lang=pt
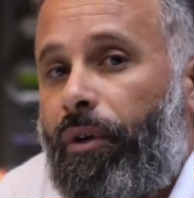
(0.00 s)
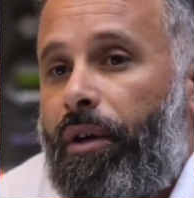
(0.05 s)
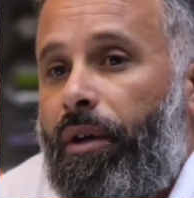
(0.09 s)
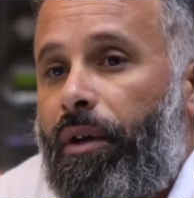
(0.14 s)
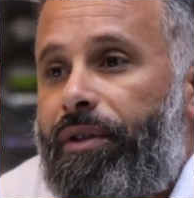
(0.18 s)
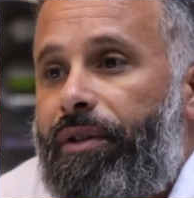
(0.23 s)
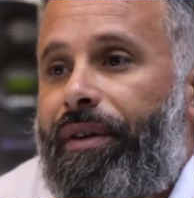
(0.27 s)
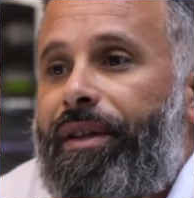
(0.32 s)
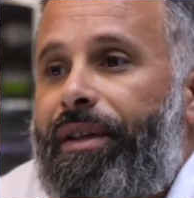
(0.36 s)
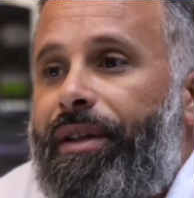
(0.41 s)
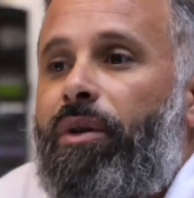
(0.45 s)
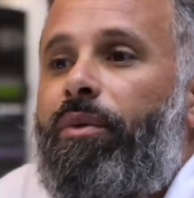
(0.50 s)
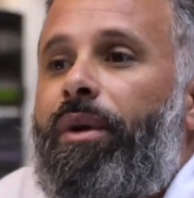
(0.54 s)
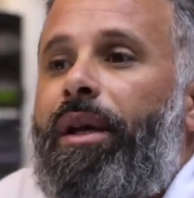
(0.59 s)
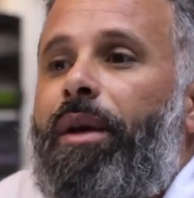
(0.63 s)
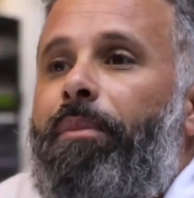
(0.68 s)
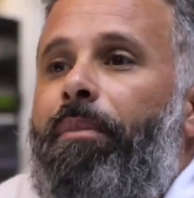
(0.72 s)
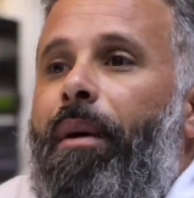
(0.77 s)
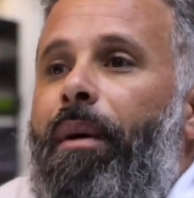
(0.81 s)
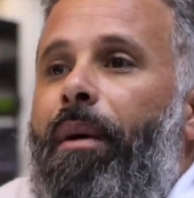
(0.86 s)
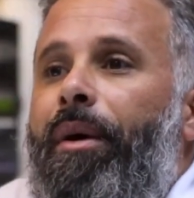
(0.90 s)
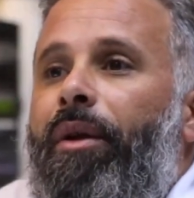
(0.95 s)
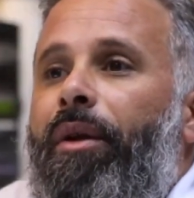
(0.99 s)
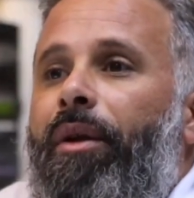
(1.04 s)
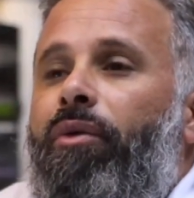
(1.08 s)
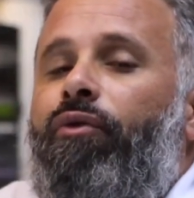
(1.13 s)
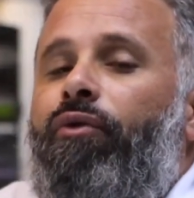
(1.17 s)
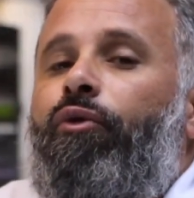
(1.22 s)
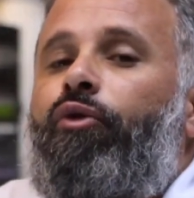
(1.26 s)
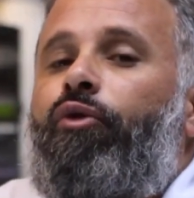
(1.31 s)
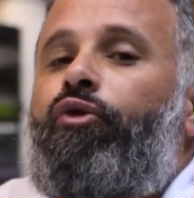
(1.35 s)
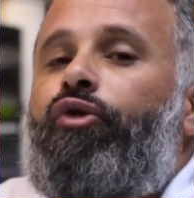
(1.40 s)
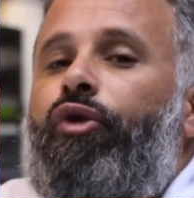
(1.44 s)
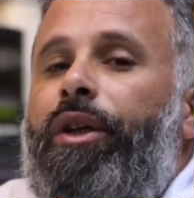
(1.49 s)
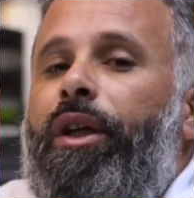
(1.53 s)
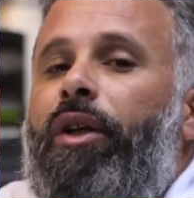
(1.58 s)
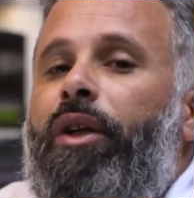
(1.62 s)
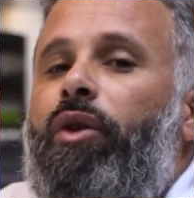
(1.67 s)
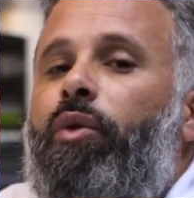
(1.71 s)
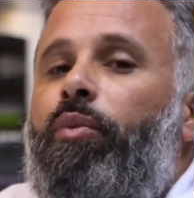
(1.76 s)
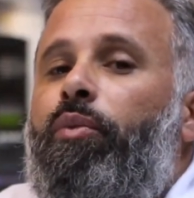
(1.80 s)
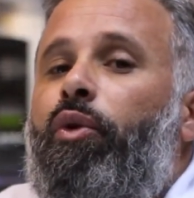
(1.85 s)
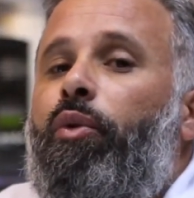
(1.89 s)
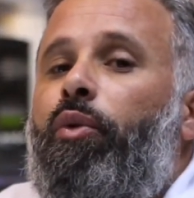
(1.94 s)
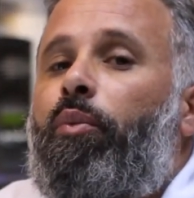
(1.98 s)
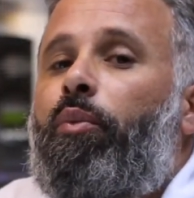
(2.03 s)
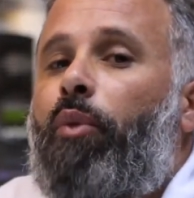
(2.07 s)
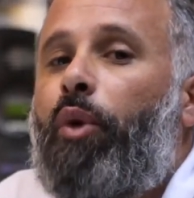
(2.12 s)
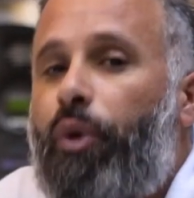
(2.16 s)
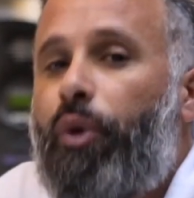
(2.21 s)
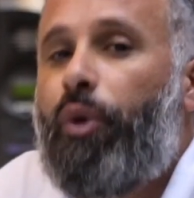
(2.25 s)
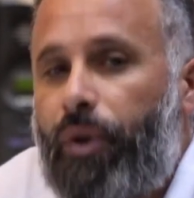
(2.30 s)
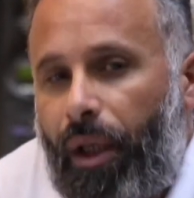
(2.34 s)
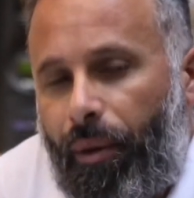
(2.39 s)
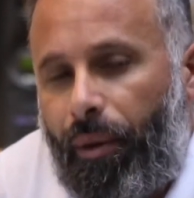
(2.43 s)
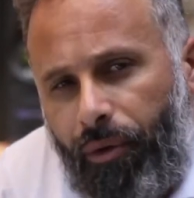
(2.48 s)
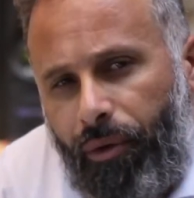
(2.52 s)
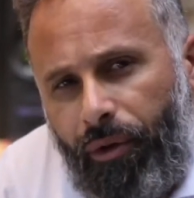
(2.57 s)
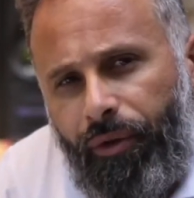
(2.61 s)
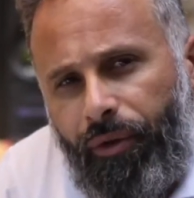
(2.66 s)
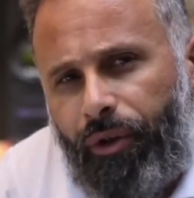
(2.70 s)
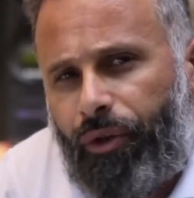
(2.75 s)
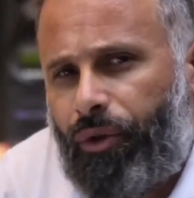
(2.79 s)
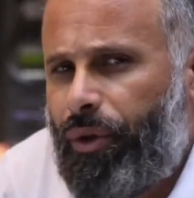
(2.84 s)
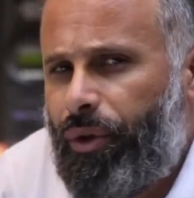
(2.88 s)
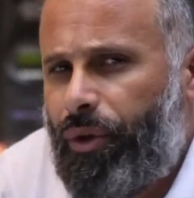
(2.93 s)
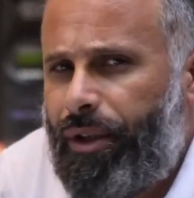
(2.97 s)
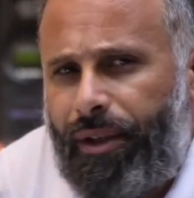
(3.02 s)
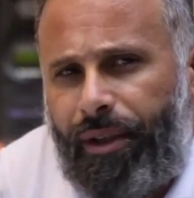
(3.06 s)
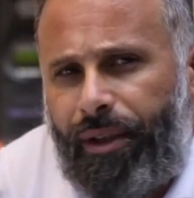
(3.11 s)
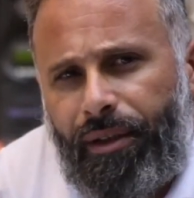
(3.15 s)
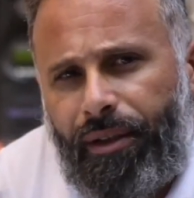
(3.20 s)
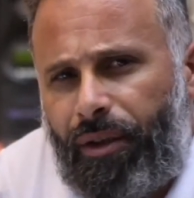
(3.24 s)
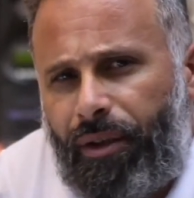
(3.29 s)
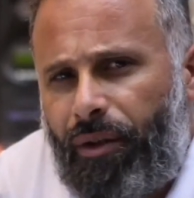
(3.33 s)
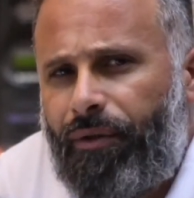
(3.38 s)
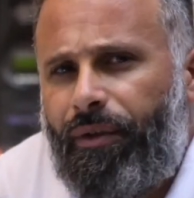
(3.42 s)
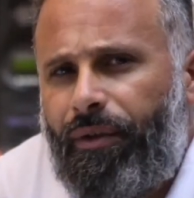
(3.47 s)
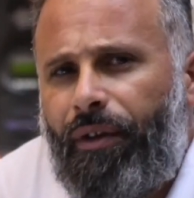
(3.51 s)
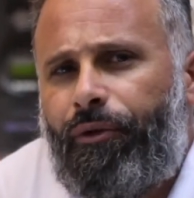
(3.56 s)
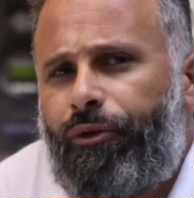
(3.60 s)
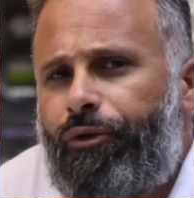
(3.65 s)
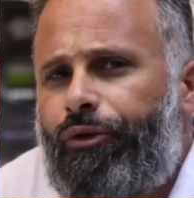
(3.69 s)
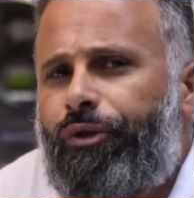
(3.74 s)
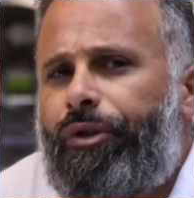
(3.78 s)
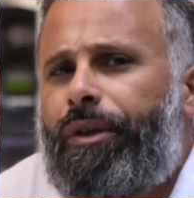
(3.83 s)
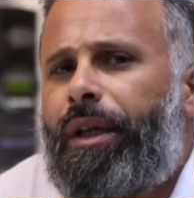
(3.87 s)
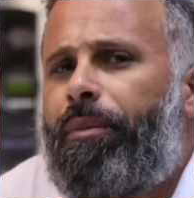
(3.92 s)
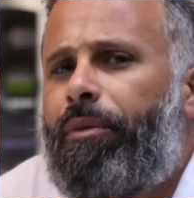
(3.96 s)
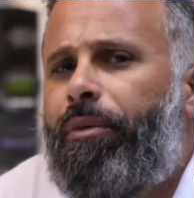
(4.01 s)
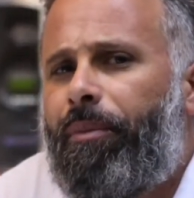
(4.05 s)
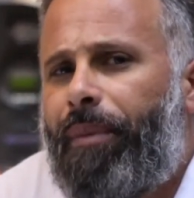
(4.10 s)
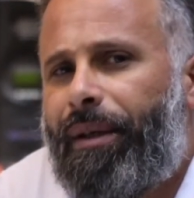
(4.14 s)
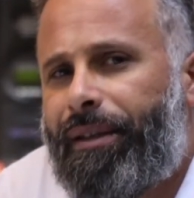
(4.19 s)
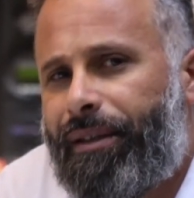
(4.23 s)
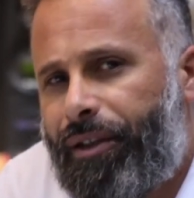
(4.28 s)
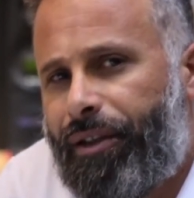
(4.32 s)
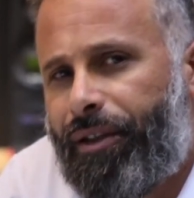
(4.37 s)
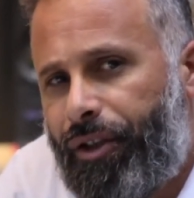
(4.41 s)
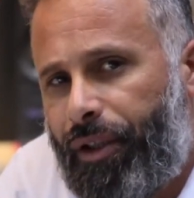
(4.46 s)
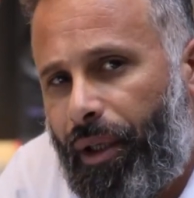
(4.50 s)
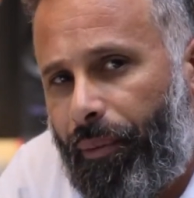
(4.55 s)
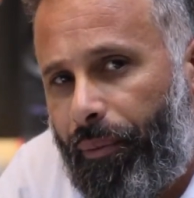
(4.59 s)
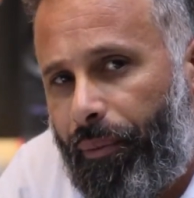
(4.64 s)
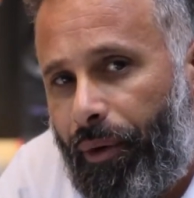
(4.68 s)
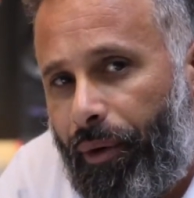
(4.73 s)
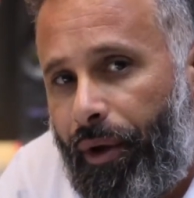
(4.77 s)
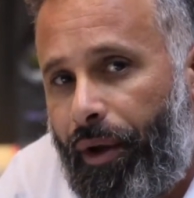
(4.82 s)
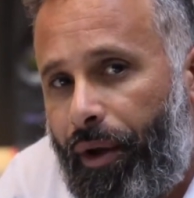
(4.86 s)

Você vai ter um equipamento funcionando por muito tempo, um inversor de tensão que vai funcionar por bastante tempo.